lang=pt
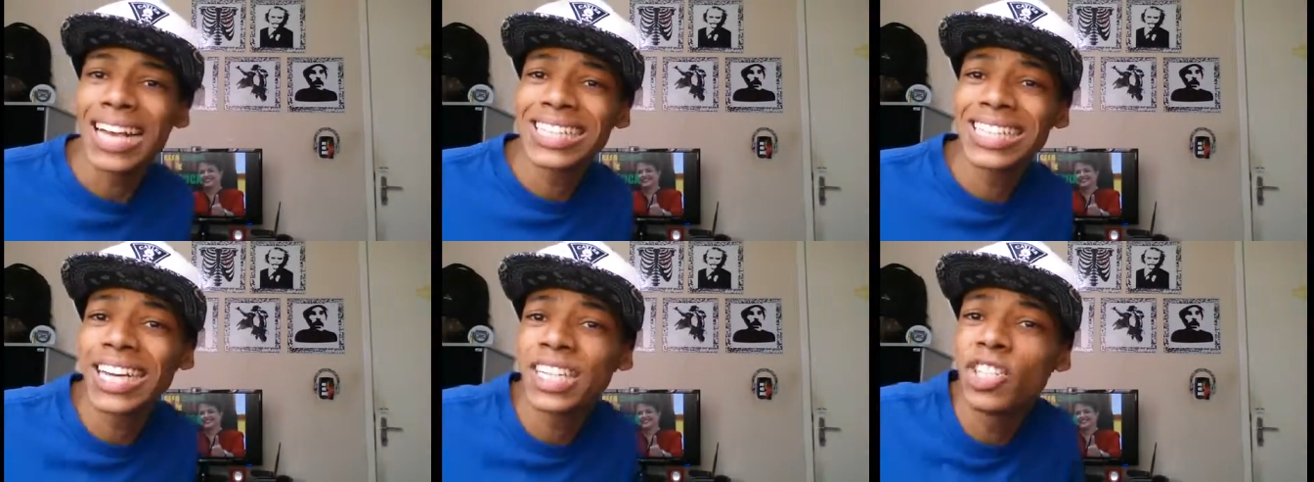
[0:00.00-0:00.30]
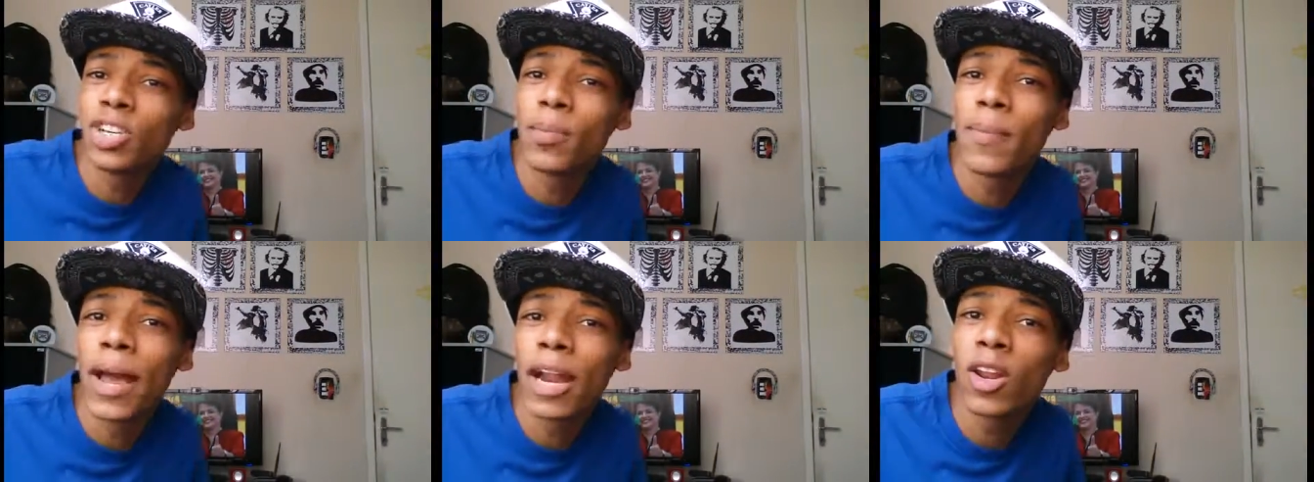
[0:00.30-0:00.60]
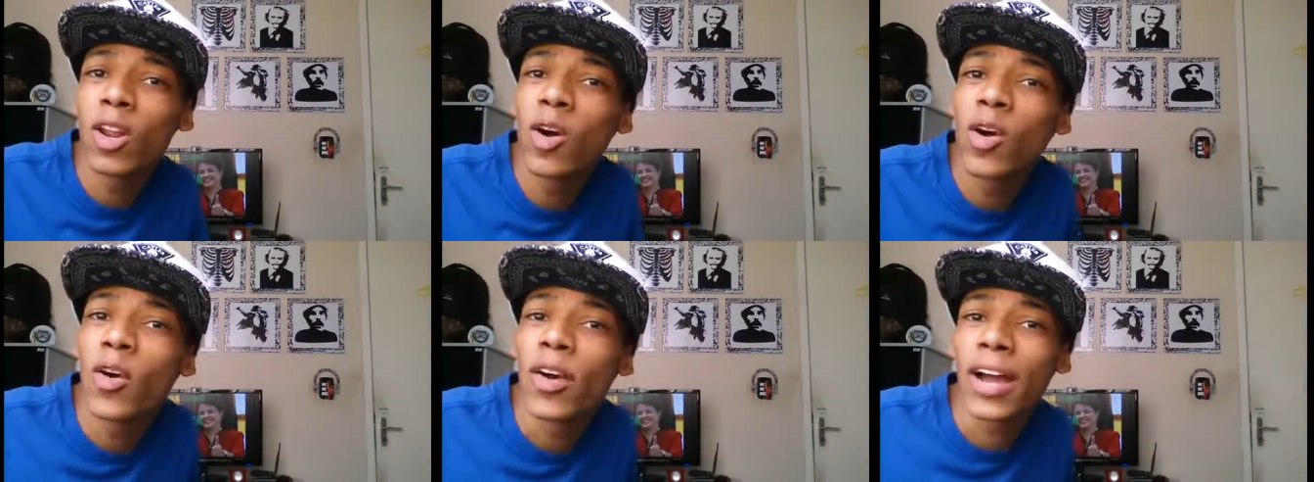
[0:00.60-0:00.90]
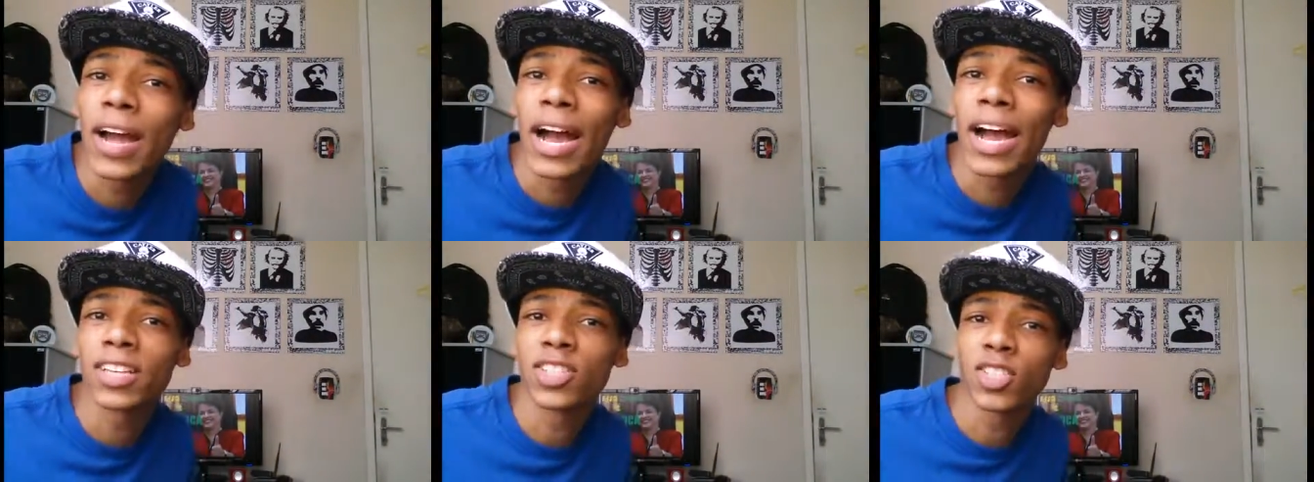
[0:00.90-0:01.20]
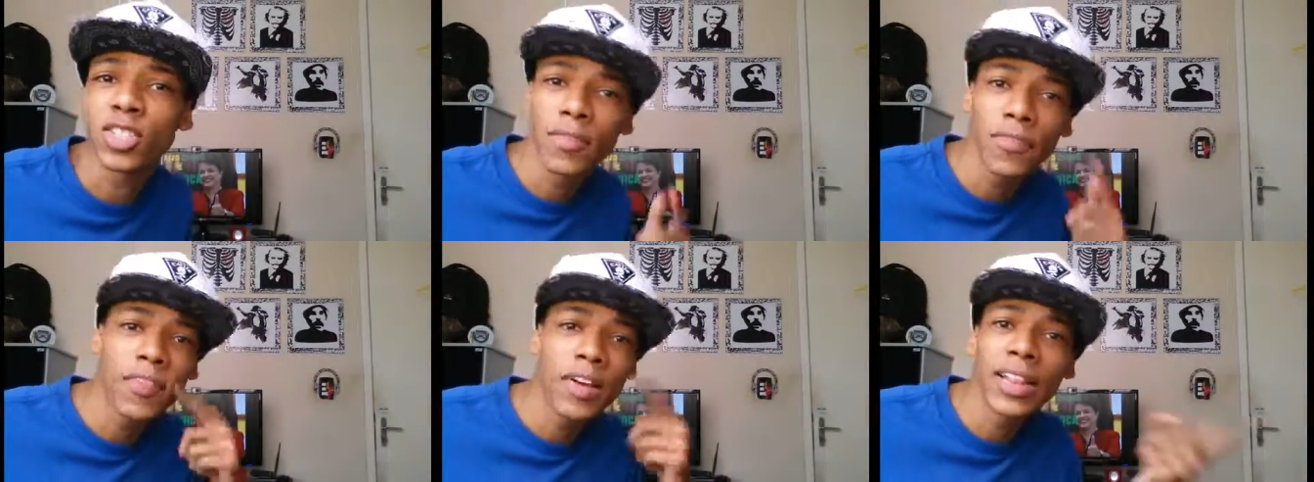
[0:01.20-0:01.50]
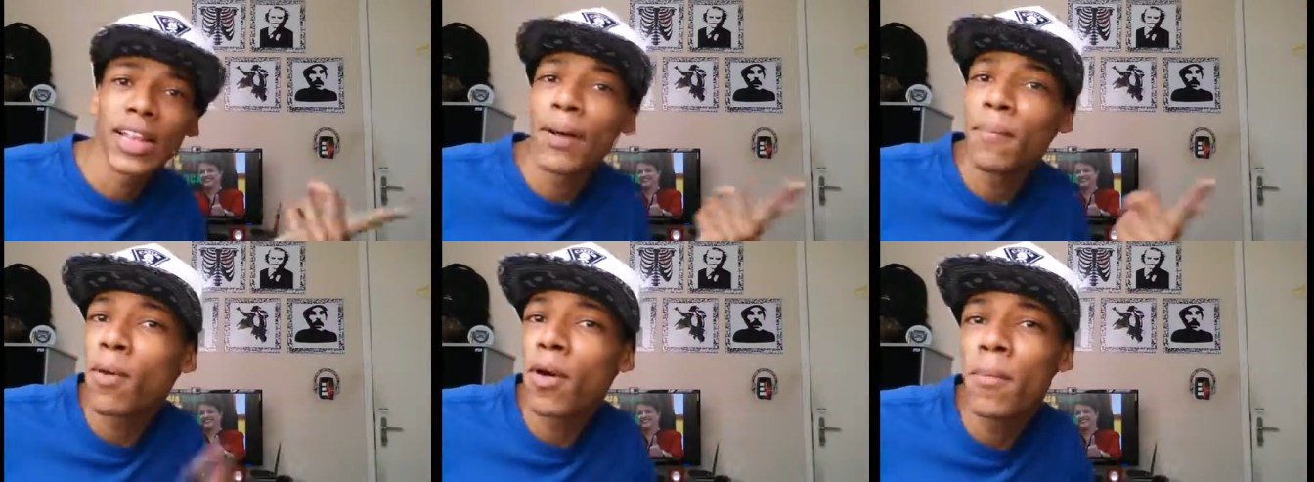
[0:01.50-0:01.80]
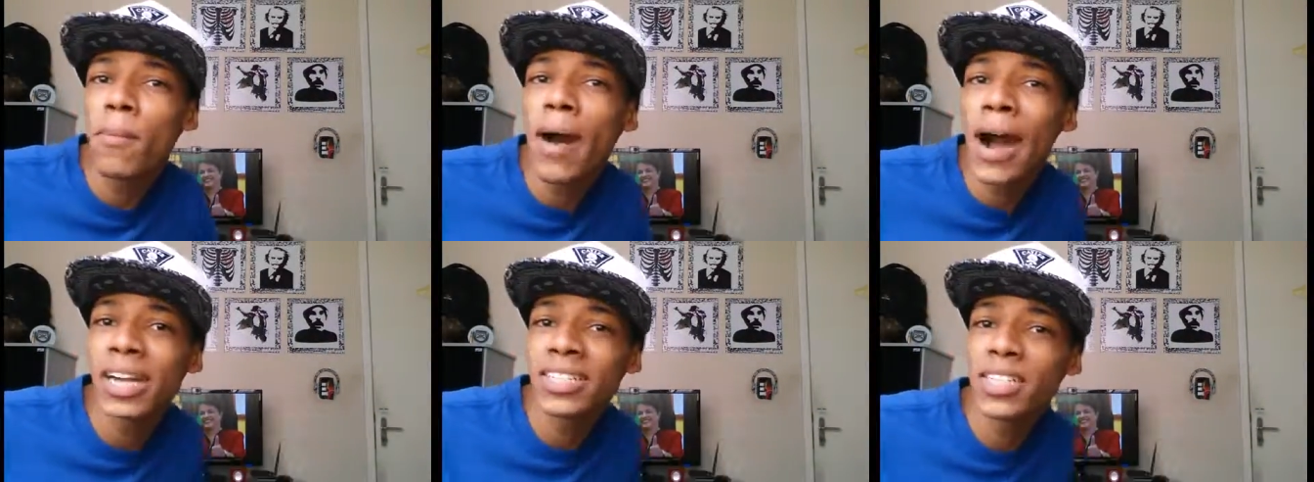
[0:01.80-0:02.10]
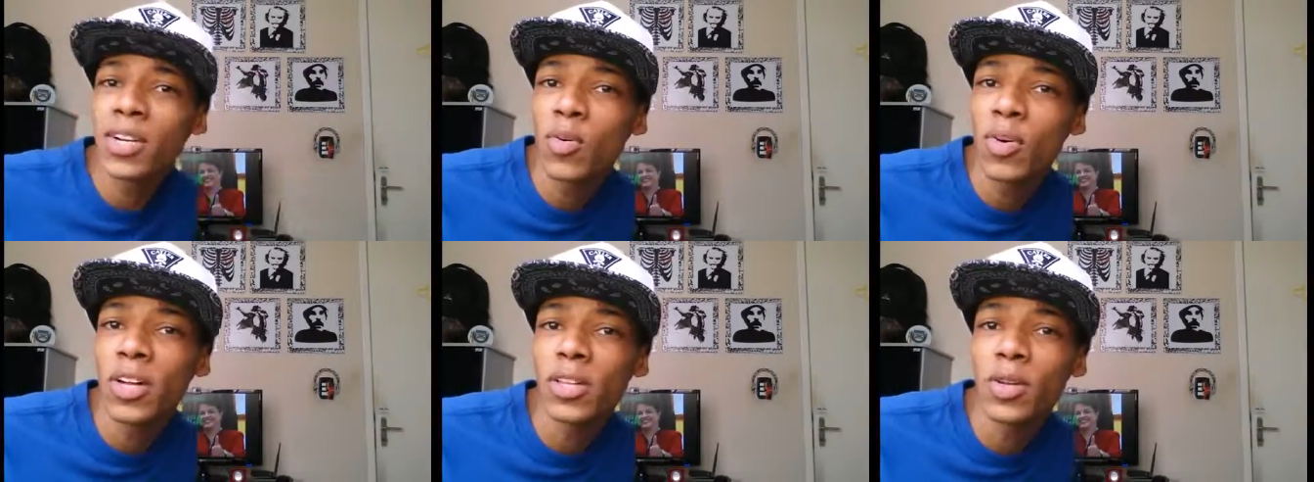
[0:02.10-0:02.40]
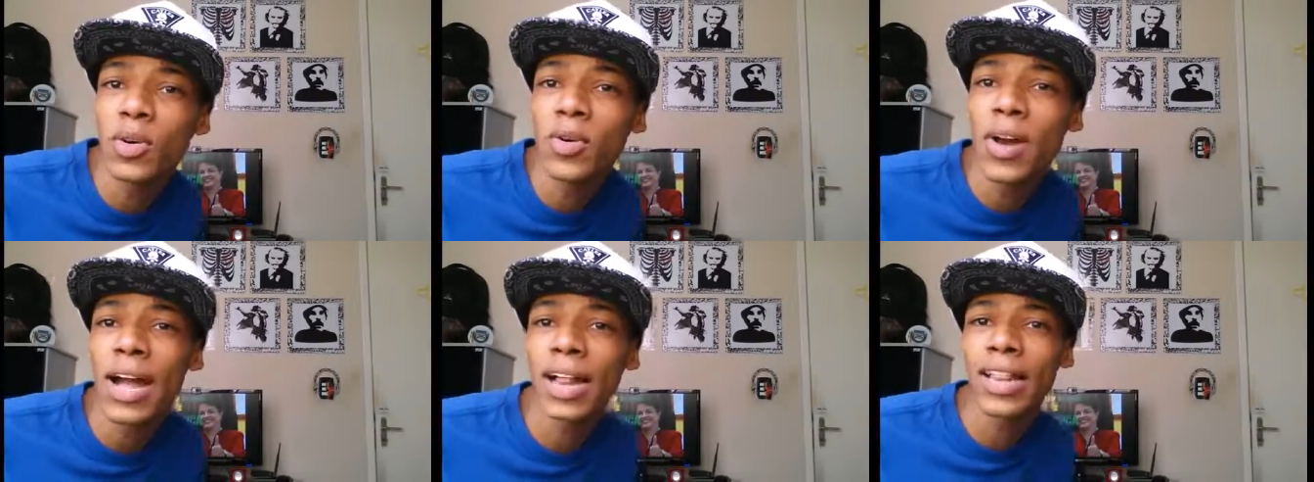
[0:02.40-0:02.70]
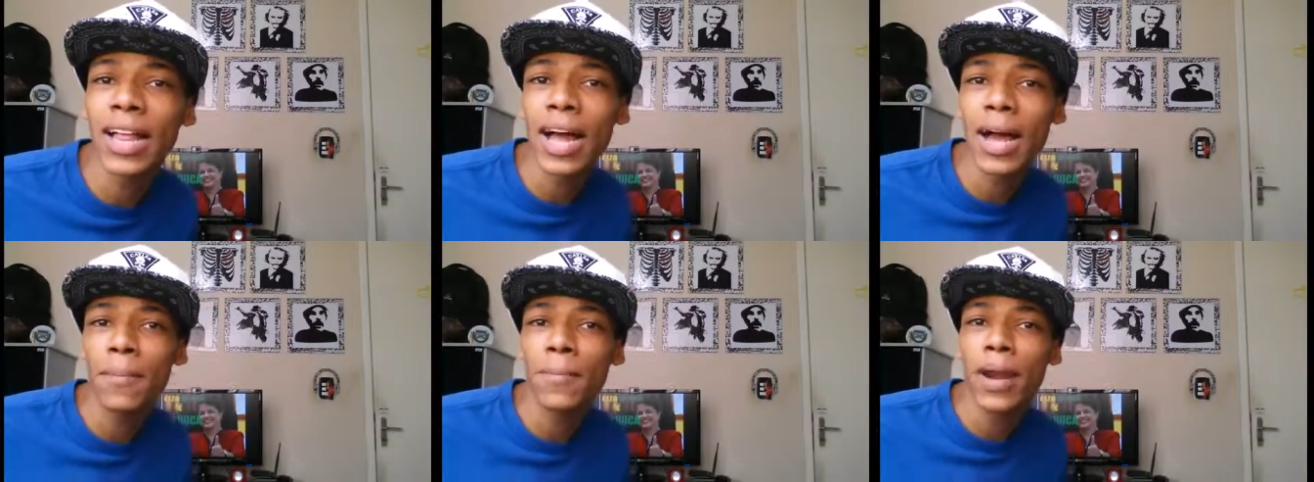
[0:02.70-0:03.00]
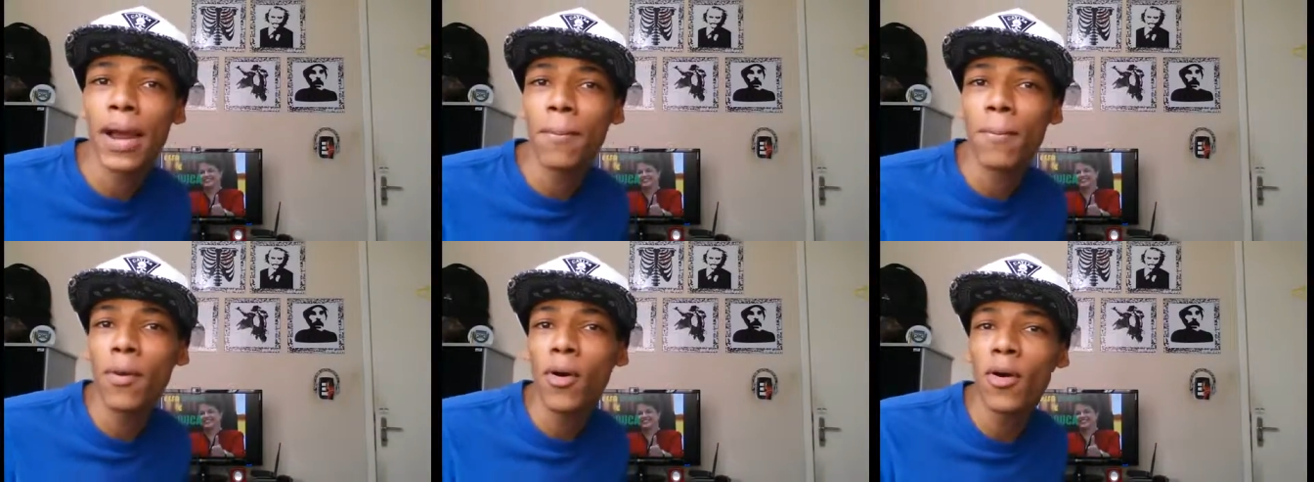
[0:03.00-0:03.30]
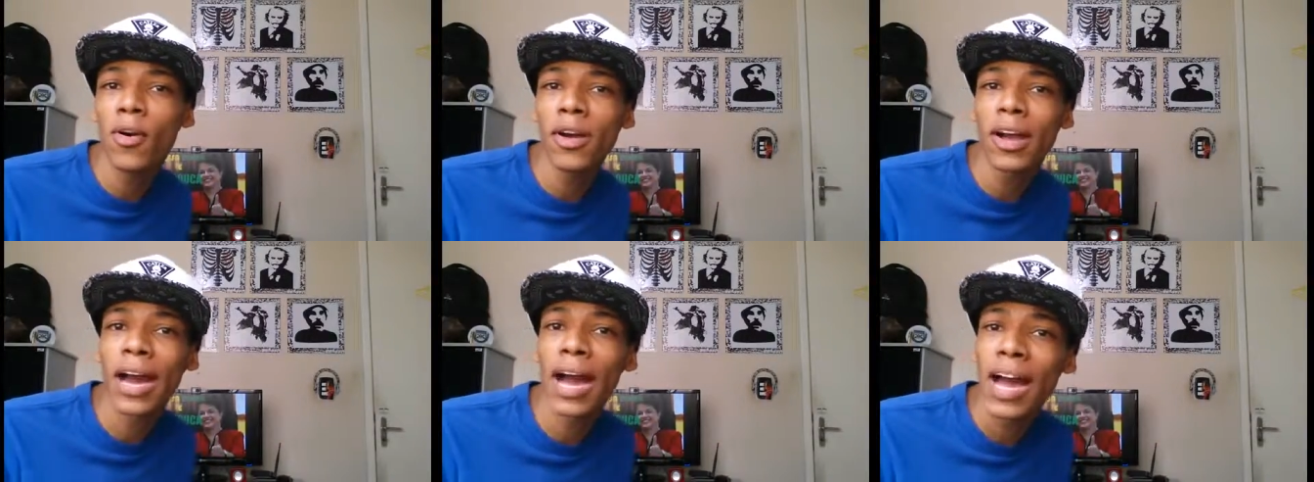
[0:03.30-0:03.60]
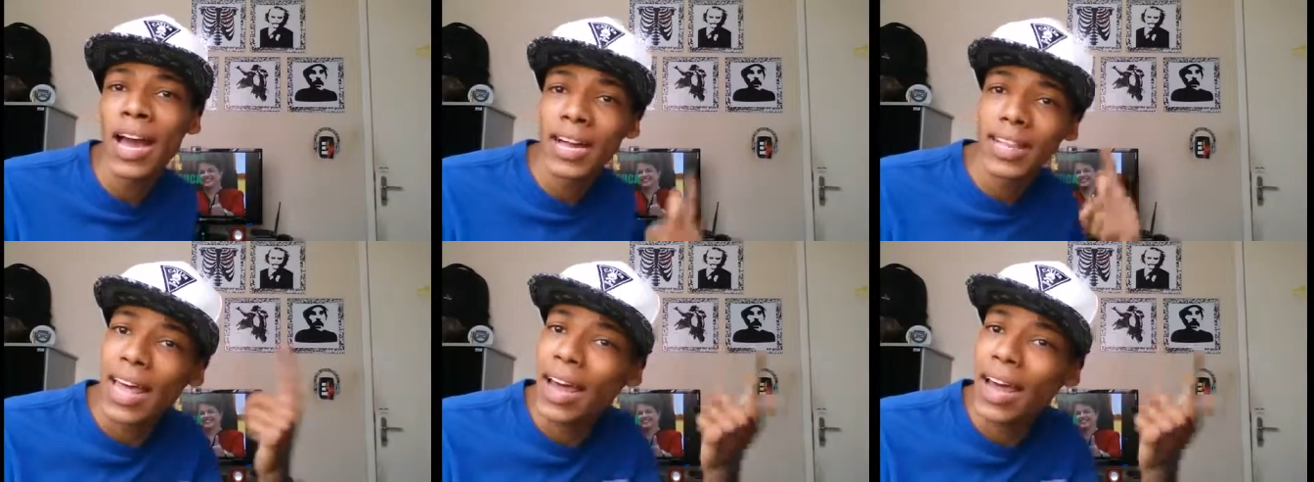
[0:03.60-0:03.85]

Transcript: essa Dilma é louca, só fala bobagem quando ela abre a boca.